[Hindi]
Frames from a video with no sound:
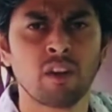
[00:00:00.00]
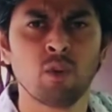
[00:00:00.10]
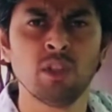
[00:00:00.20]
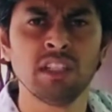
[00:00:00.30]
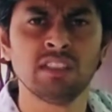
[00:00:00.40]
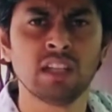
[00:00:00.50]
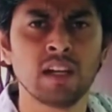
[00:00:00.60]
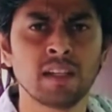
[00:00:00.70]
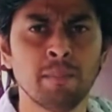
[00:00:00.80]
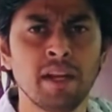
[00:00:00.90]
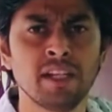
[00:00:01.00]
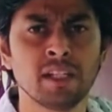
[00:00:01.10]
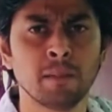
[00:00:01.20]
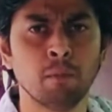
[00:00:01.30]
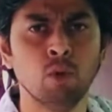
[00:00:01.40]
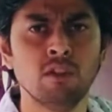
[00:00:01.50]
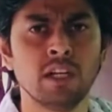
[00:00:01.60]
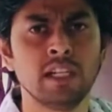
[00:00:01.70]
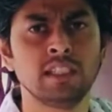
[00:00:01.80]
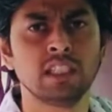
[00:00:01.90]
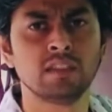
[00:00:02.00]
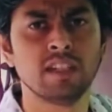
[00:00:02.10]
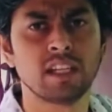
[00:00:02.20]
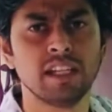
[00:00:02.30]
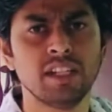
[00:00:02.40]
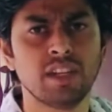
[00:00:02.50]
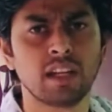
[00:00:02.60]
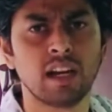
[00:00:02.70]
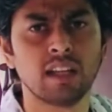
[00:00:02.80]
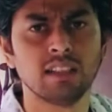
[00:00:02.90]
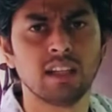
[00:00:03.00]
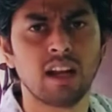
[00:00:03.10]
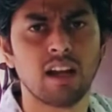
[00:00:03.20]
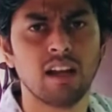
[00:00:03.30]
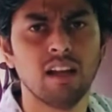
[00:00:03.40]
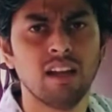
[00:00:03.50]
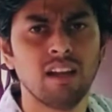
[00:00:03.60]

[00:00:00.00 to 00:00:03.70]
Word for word: एक उन्नीस साल की बेटी की फूल छड़ी तस्वीर के नीचे खड़ा दिख रहा है